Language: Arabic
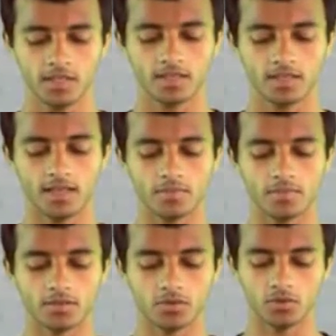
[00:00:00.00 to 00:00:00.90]

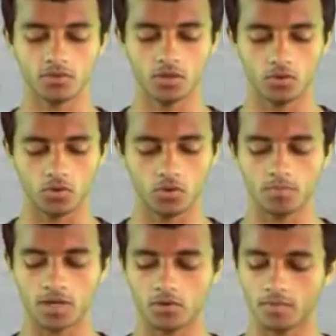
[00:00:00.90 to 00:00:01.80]
كأكبر سوق في
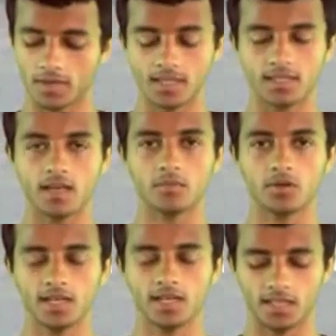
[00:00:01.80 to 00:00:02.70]
أوروبا والمناطق
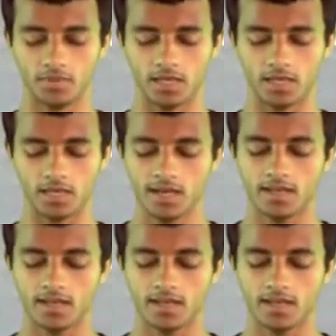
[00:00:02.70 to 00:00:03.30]
المحيطة بها